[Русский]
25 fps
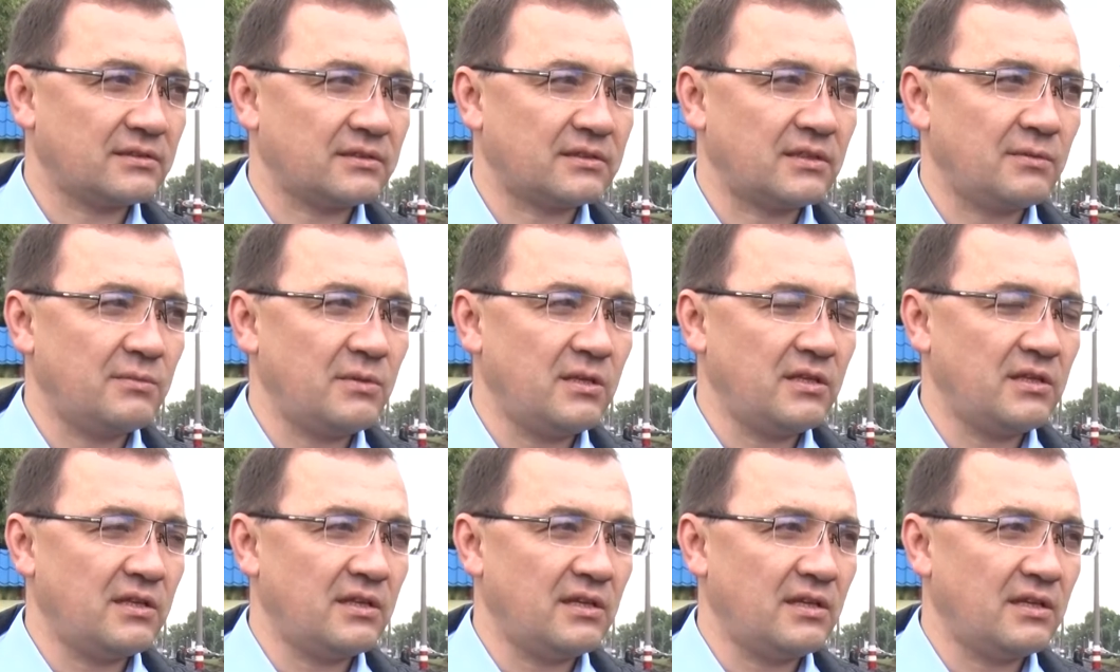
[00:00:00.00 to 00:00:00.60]

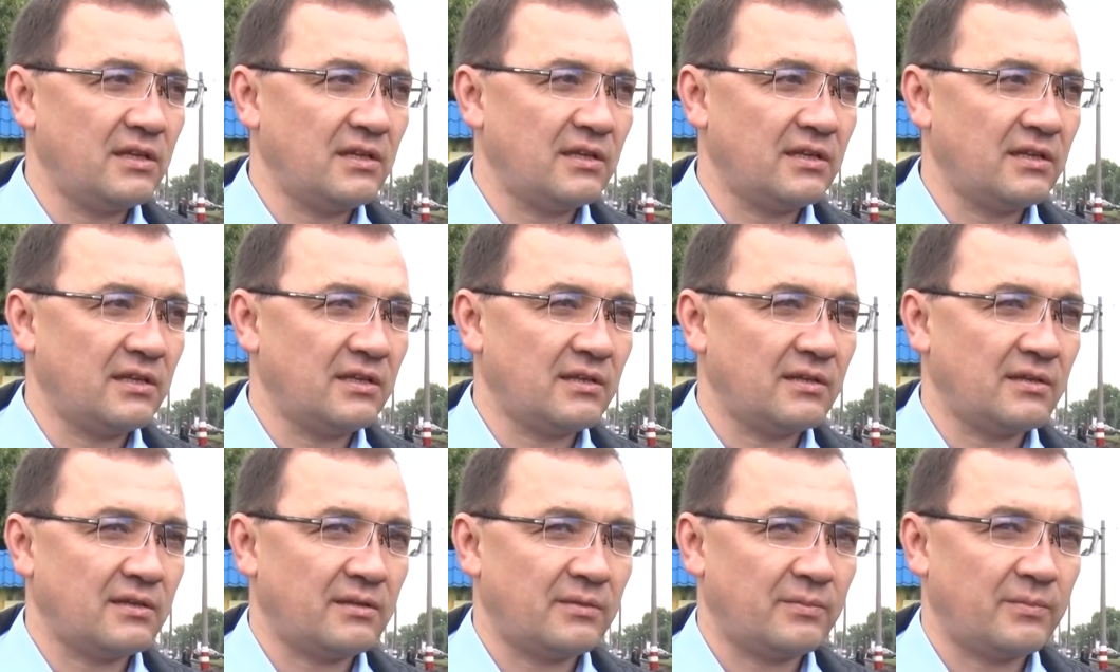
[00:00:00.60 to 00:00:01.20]

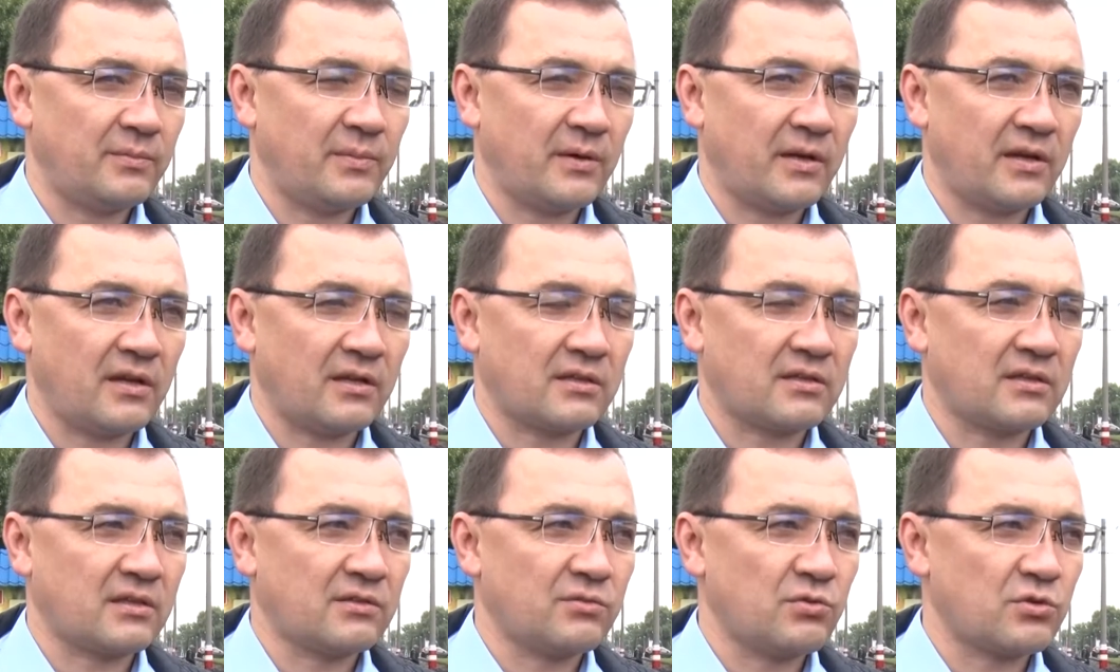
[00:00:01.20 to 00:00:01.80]
заменили
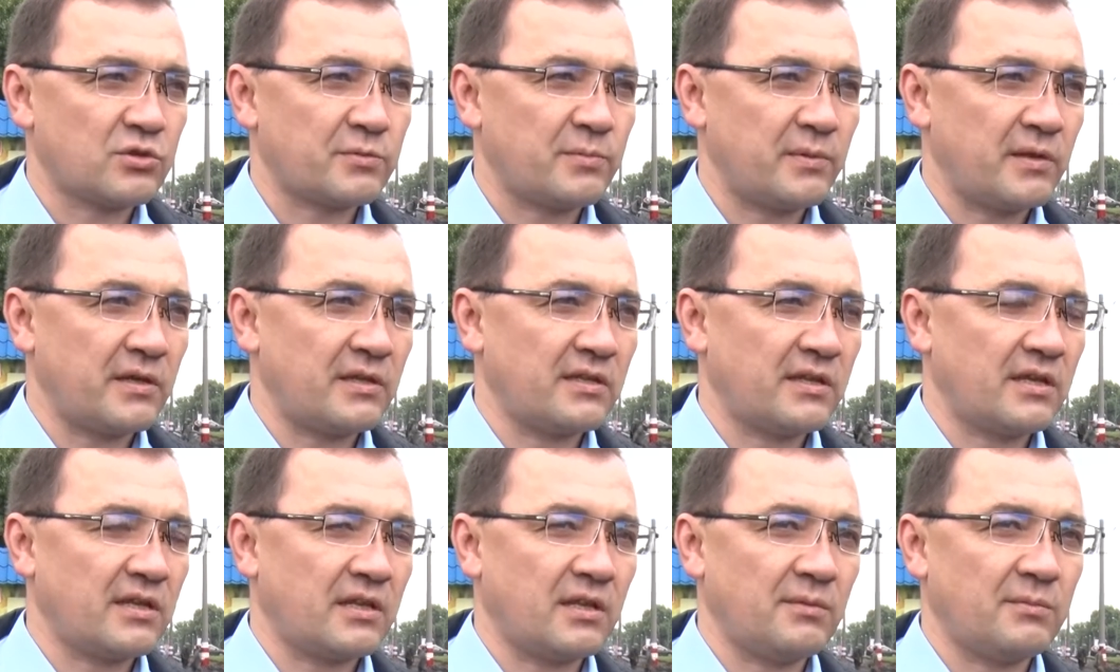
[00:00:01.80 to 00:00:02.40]
порядка
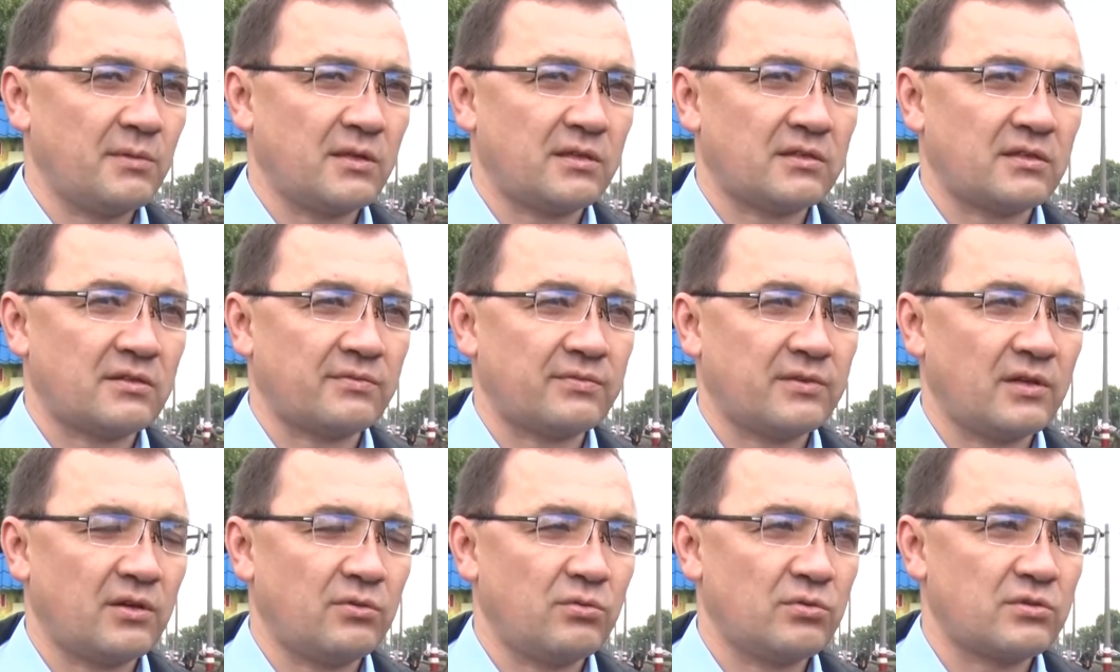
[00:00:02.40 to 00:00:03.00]
2,5
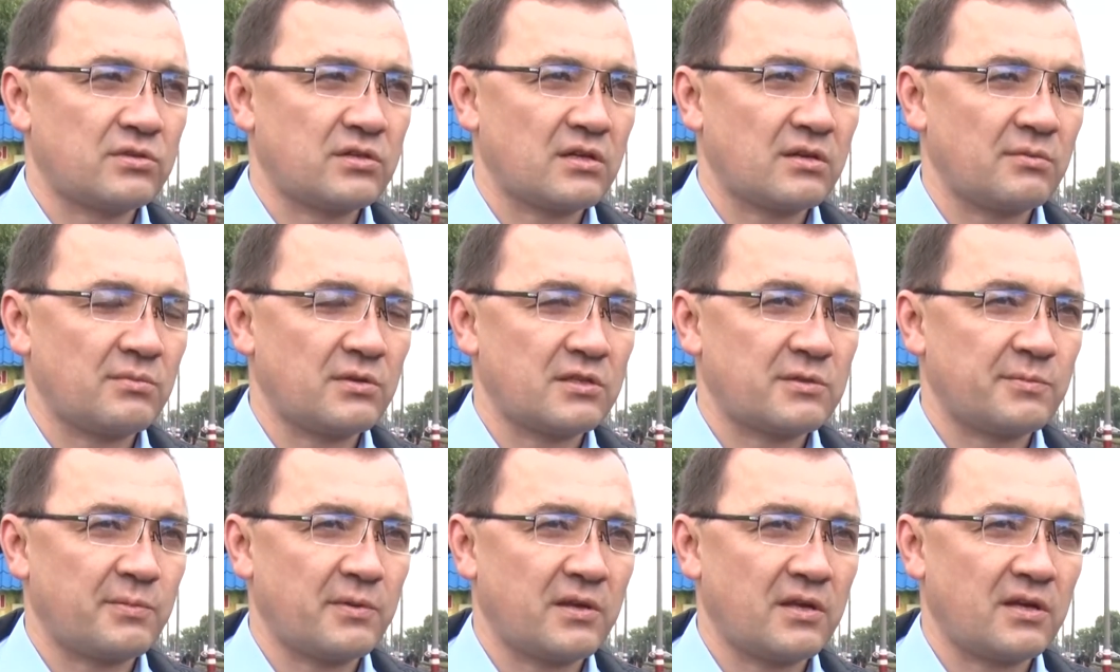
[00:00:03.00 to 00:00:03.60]
километров на улице
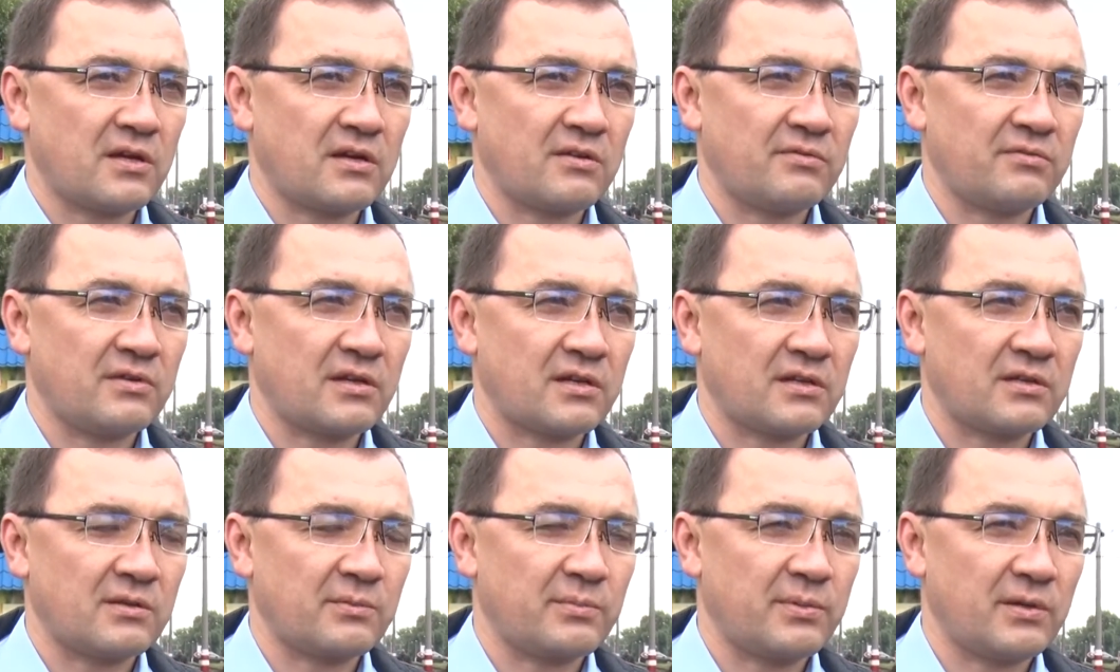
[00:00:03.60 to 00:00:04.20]
Робеспьера,
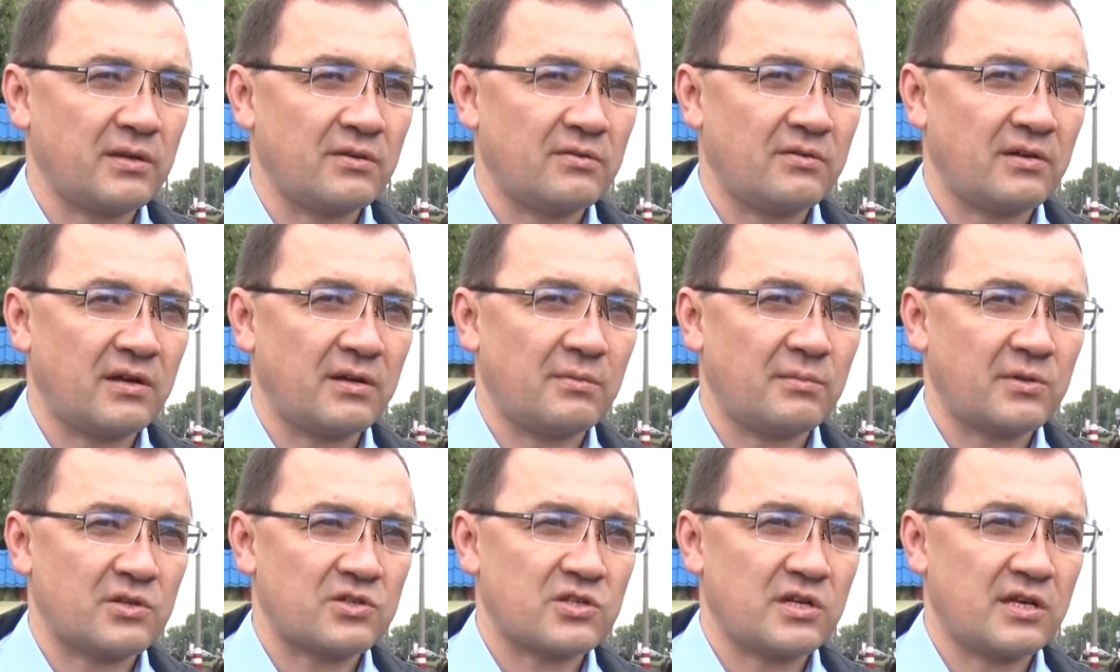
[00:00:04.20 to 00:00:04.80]
Полевая и
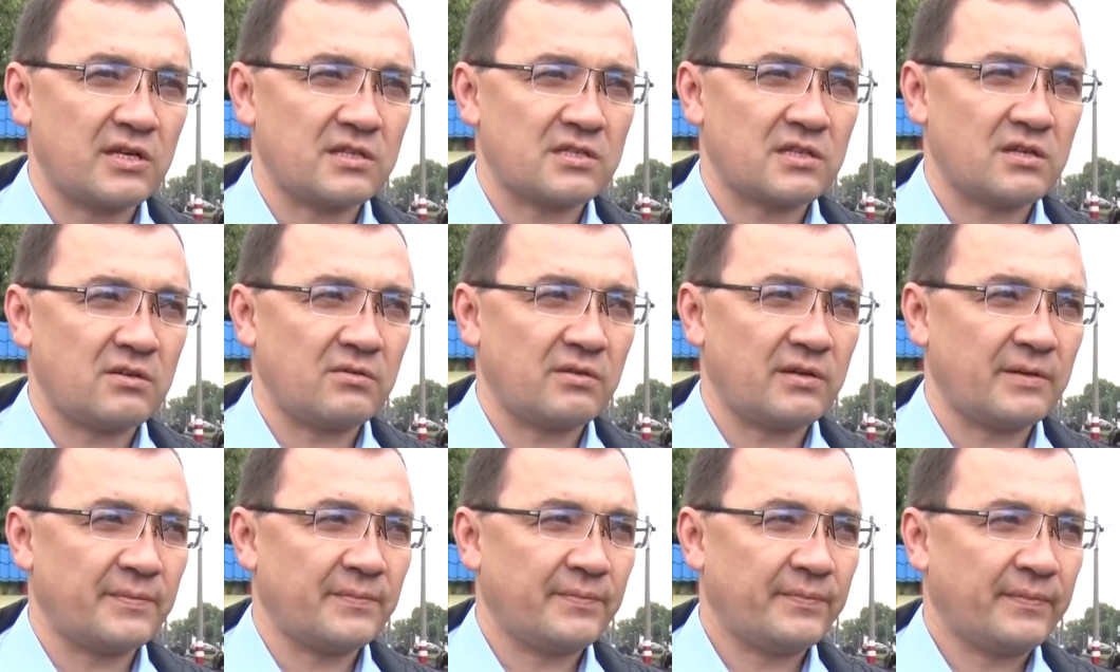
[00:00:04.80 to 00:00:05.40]

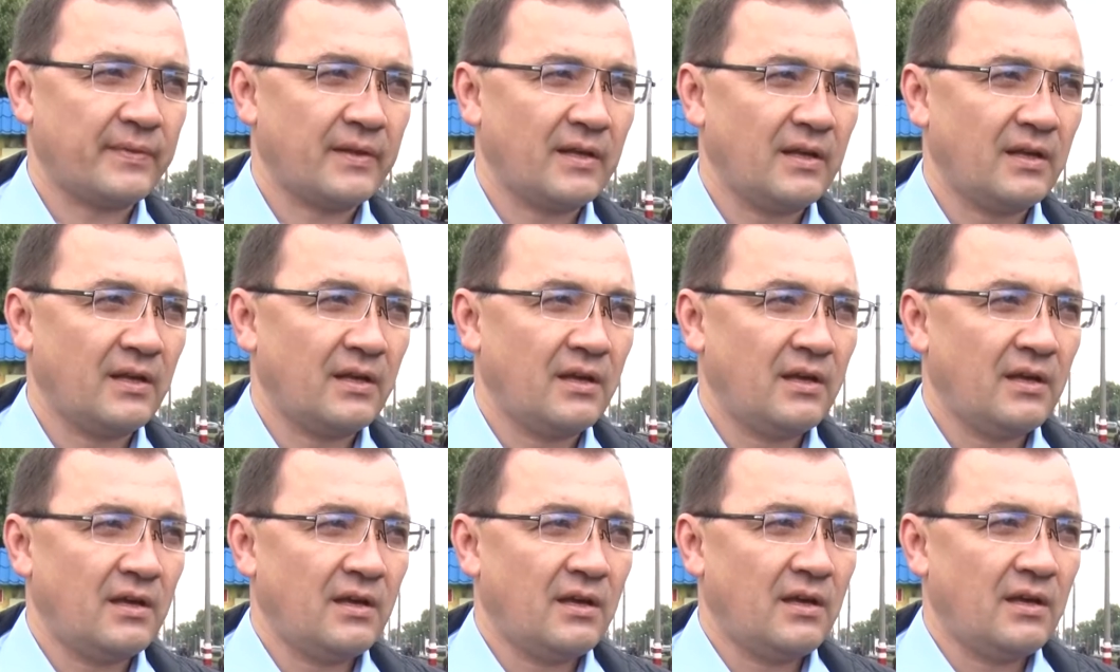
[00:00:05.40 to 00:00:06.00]
Можайского.
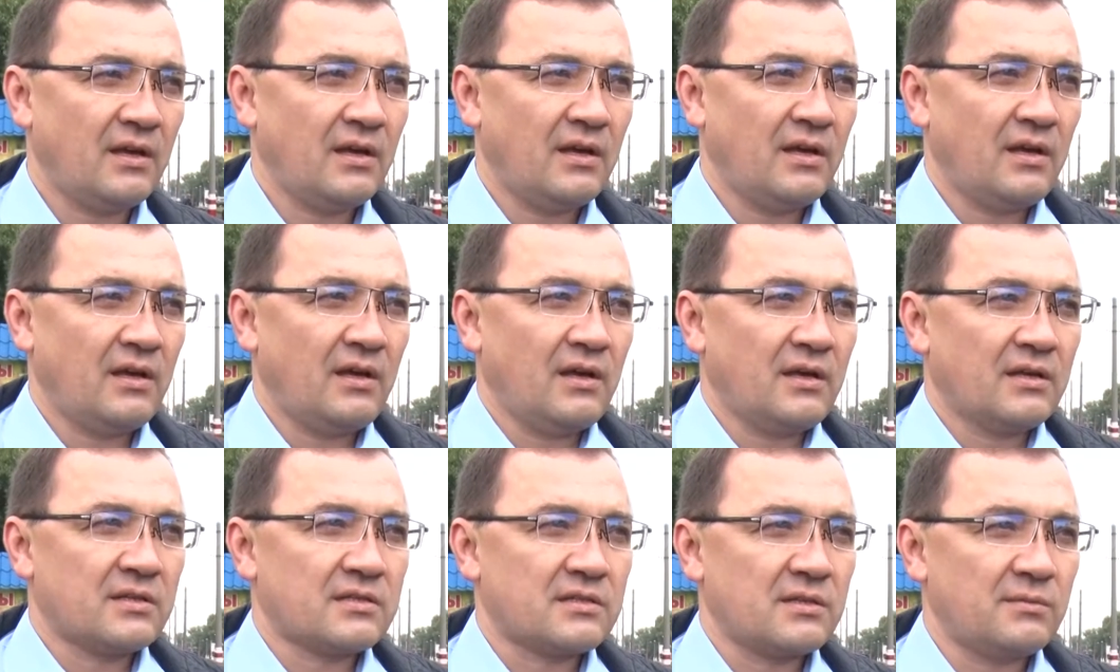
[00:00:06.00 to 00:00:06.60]

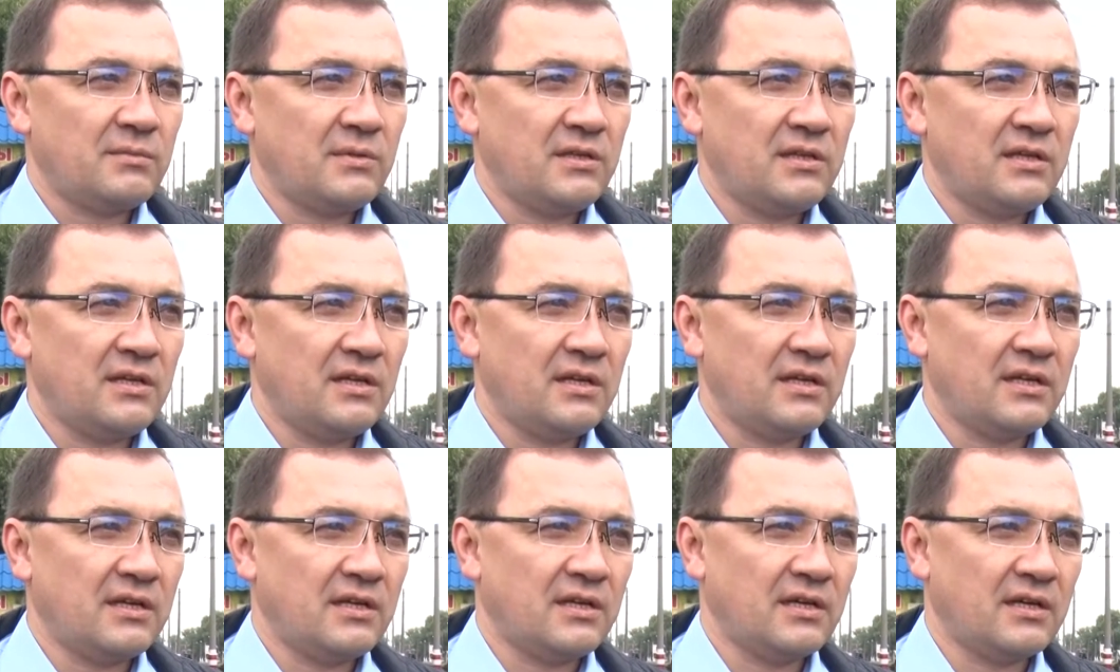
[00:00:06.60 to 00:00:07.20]

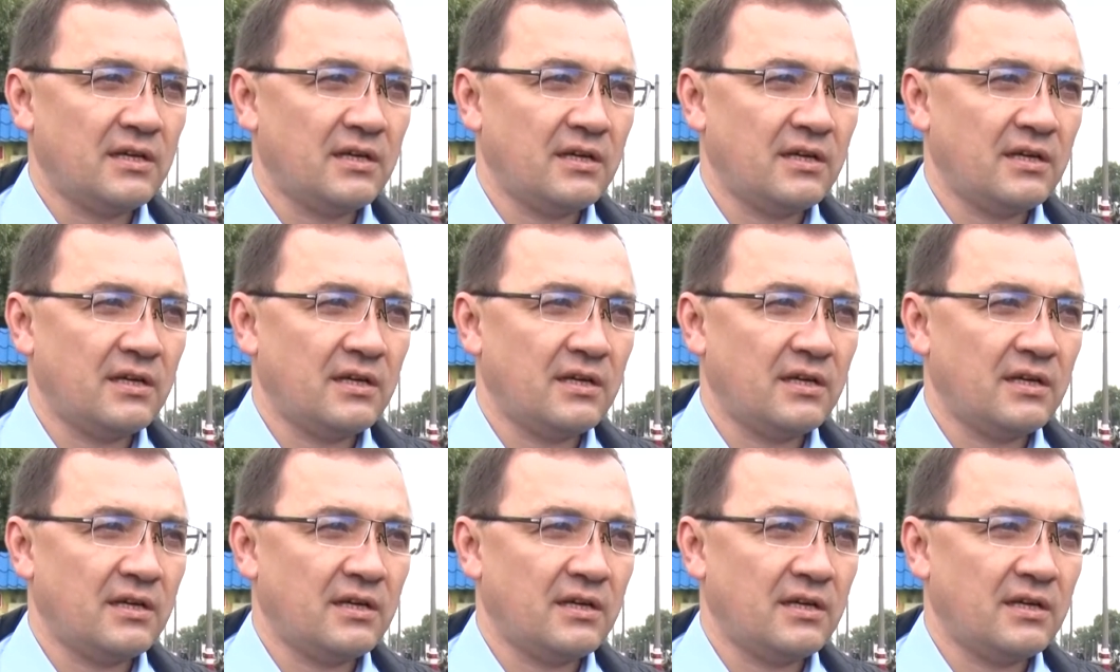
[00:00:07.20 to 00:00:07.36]
Заменили